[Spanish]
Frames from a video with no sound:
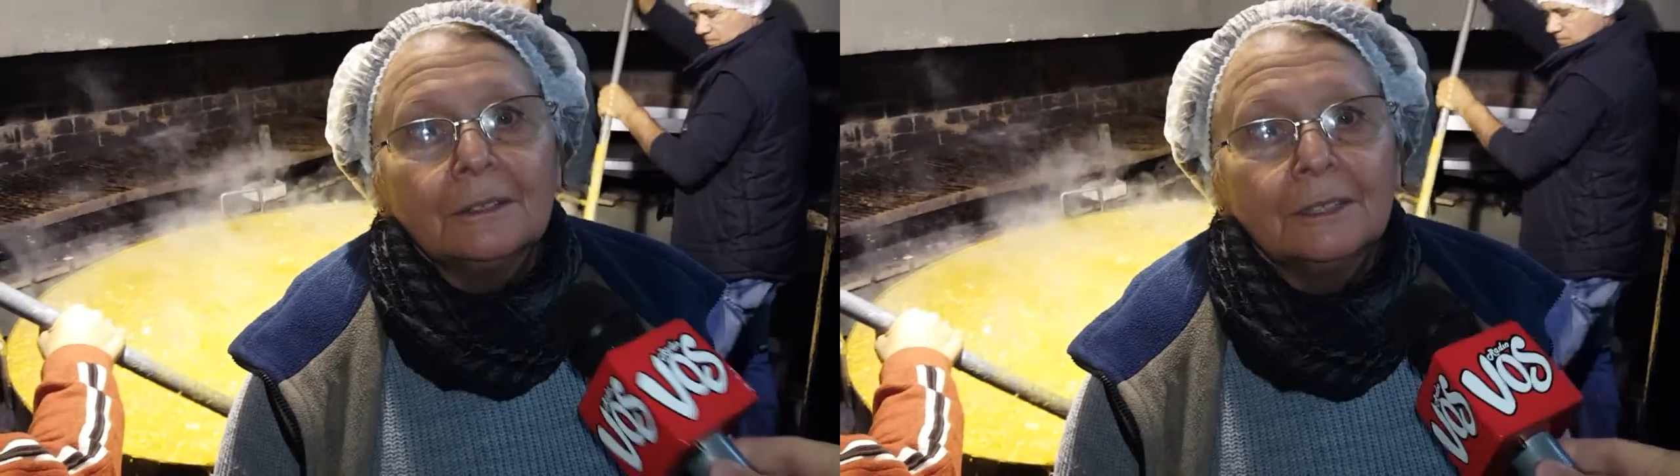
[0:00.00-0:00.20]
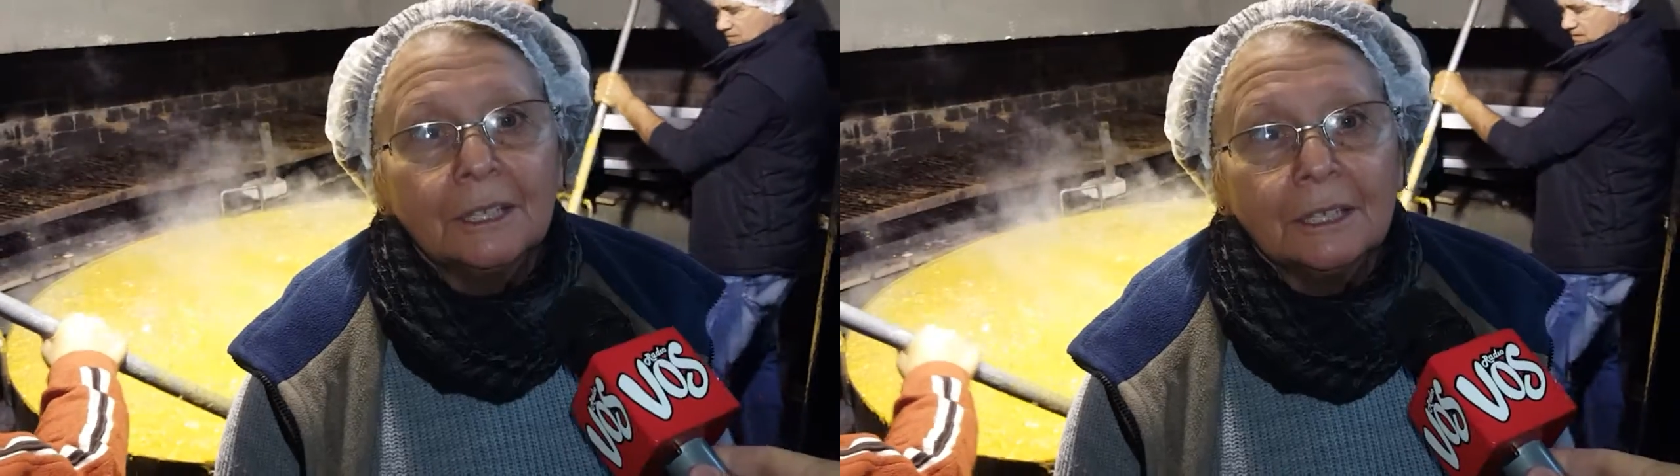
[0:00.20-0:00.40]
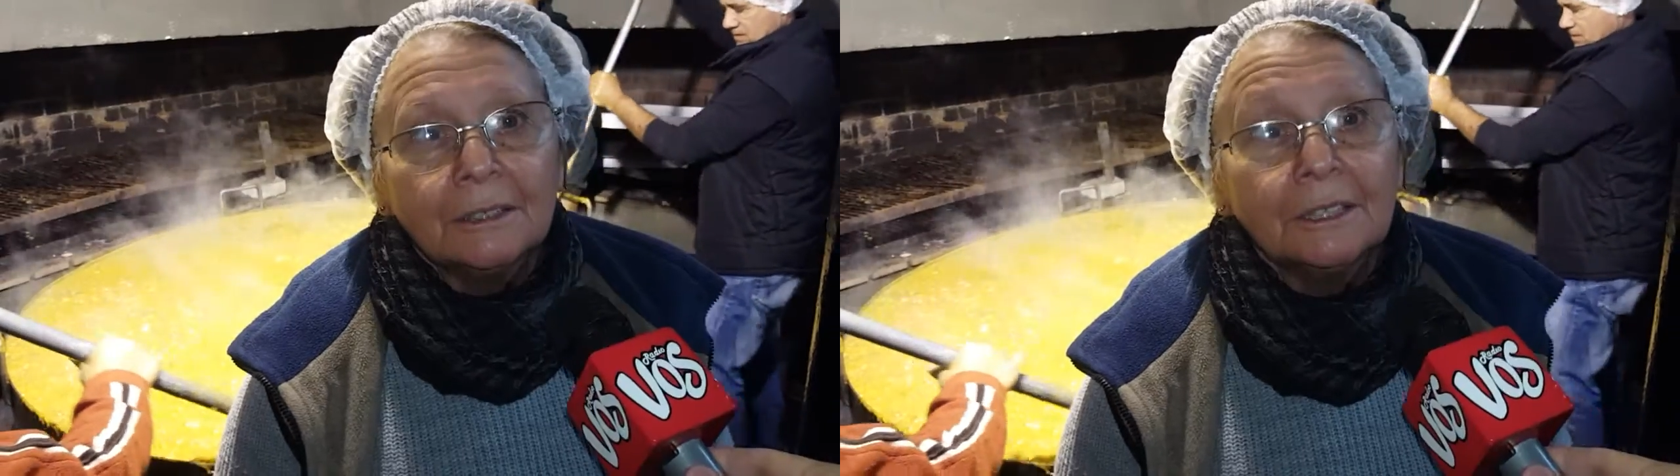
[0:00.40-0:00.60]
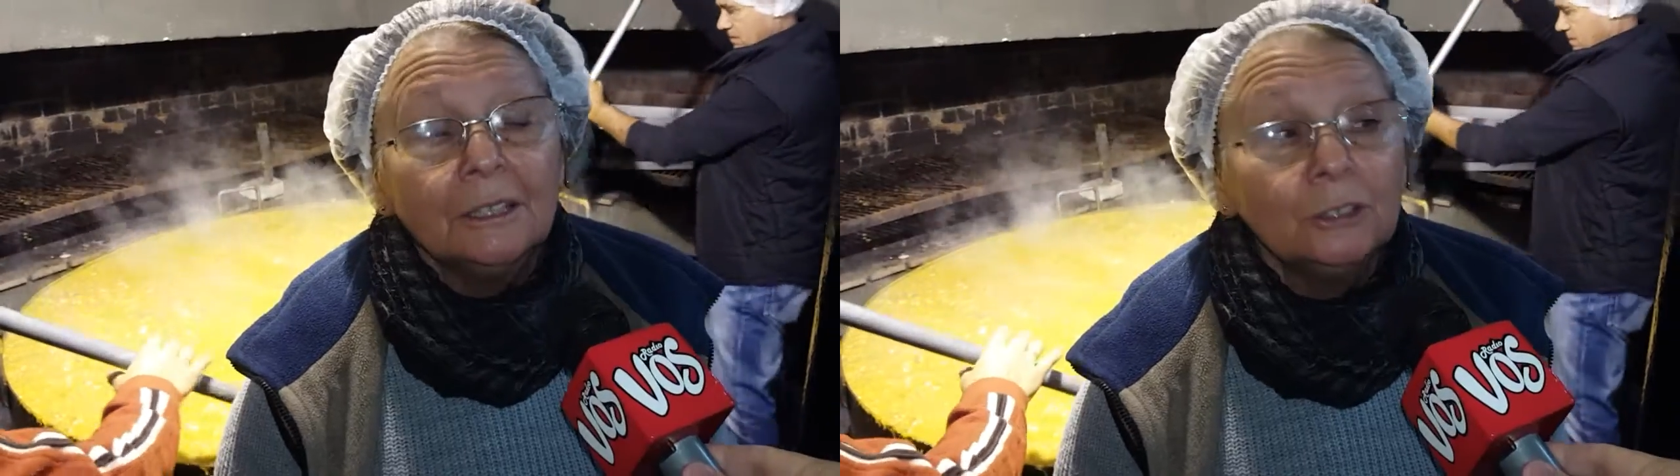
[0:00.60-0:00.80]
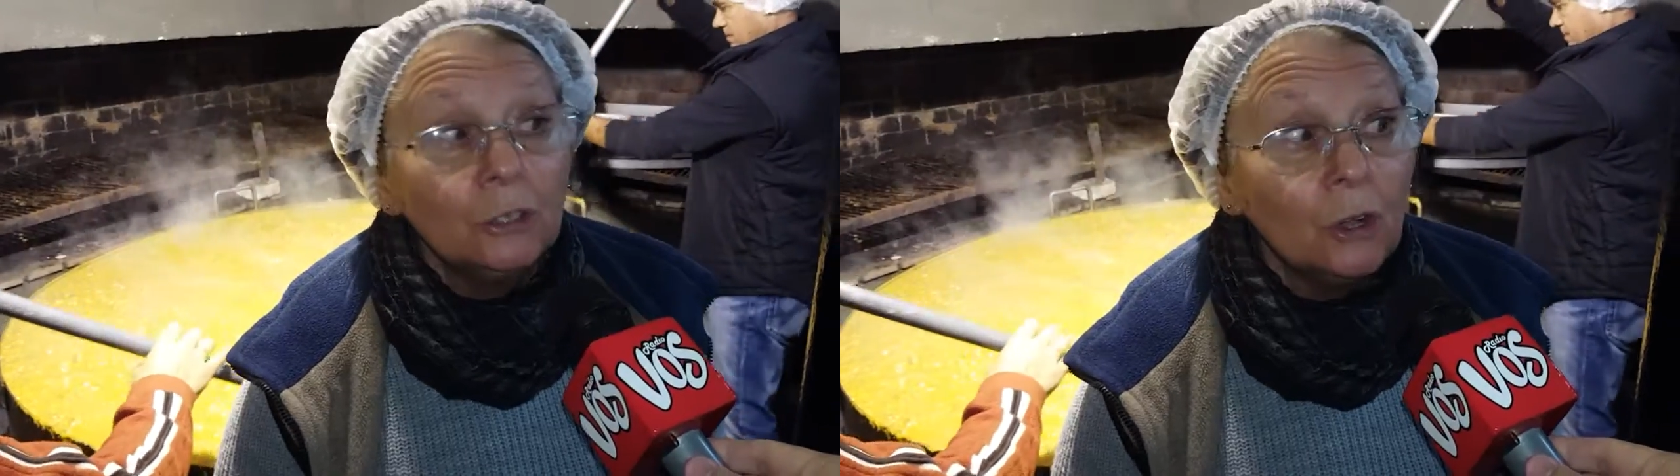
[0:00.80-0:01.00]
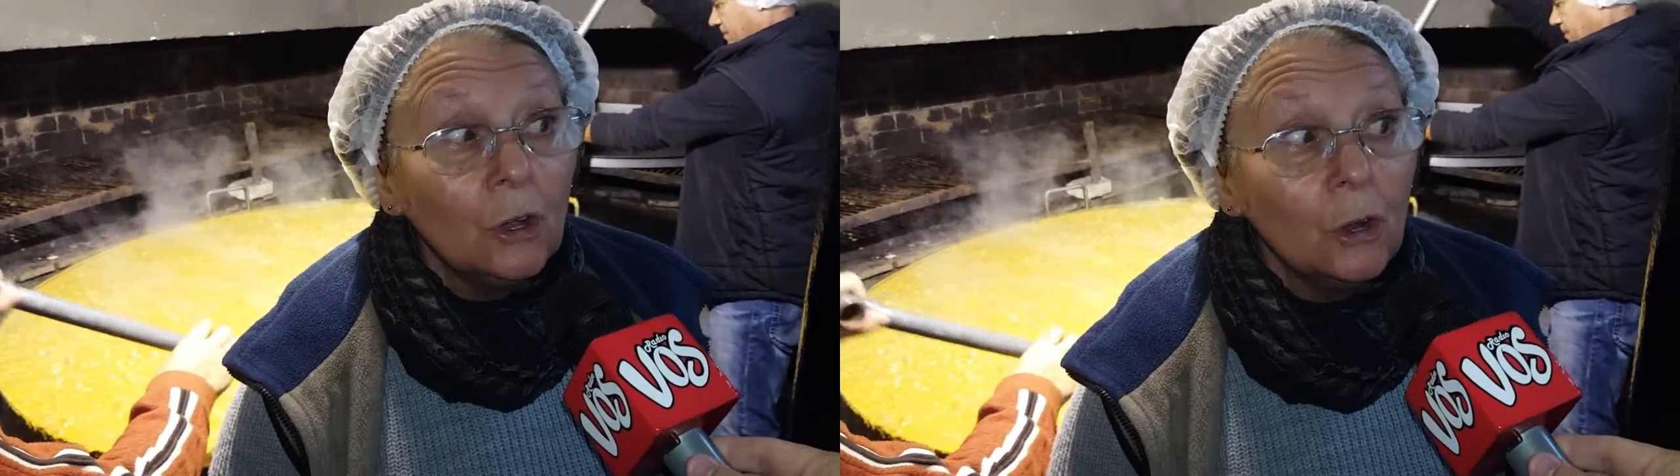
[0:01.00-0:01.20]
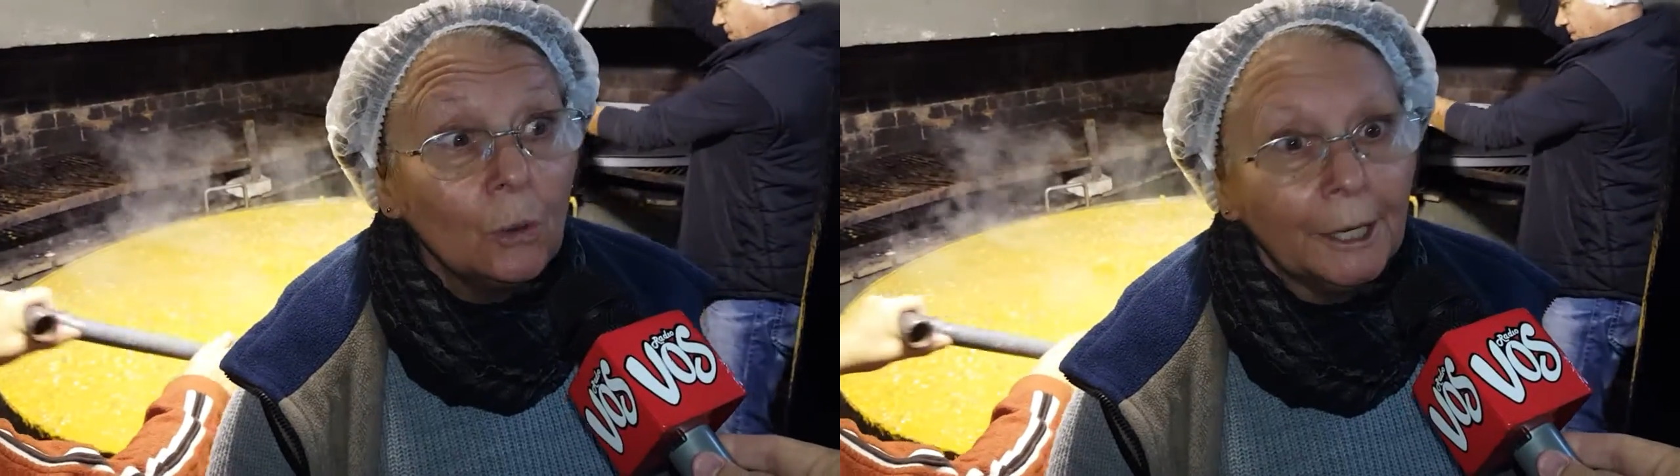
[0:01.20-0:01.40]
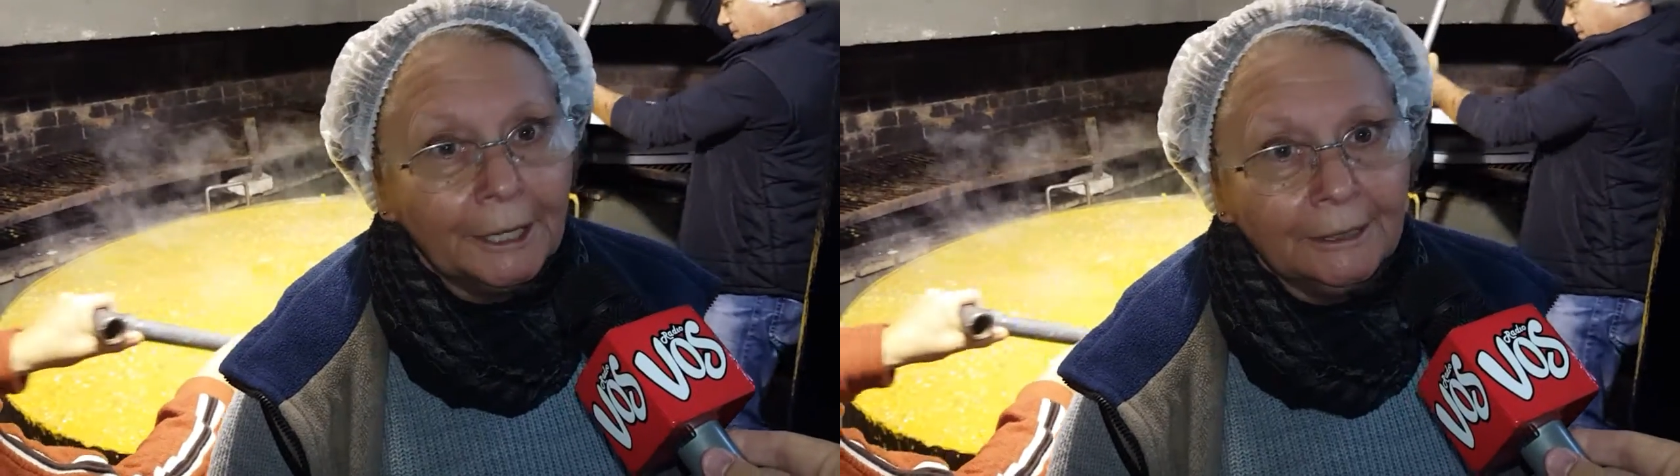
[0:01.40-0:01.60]
Sí,
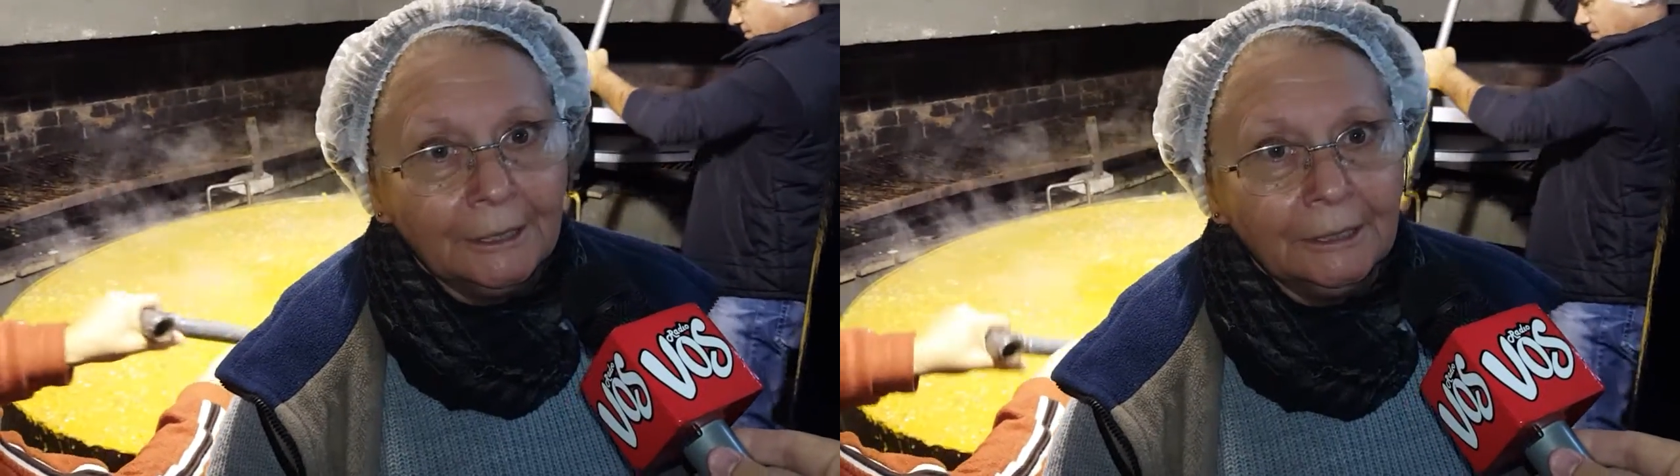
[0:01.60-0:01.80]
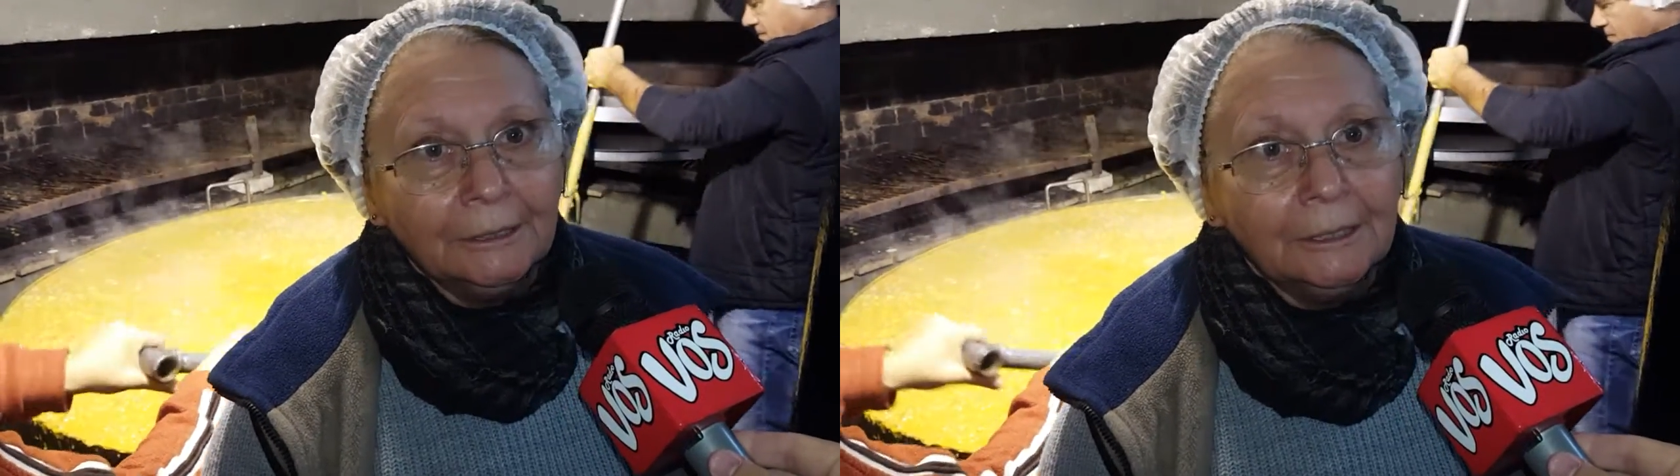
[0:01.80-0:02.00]
140.